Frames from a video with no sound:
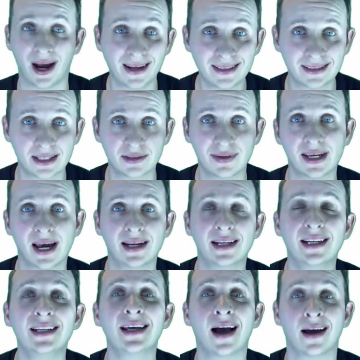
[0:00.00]
hoch 1, deswegen eine
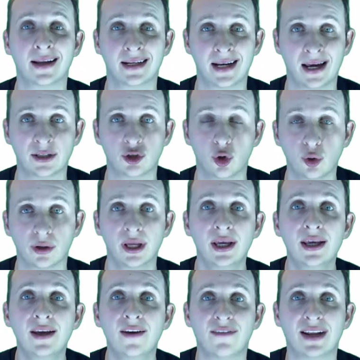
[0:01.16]
lineare Gleichung.
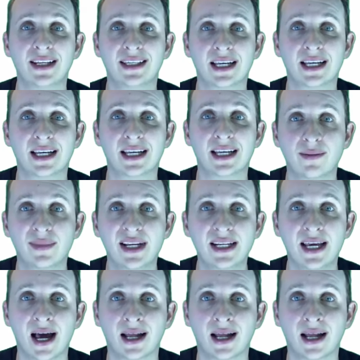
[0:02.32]
Wenn ich jetzt von einem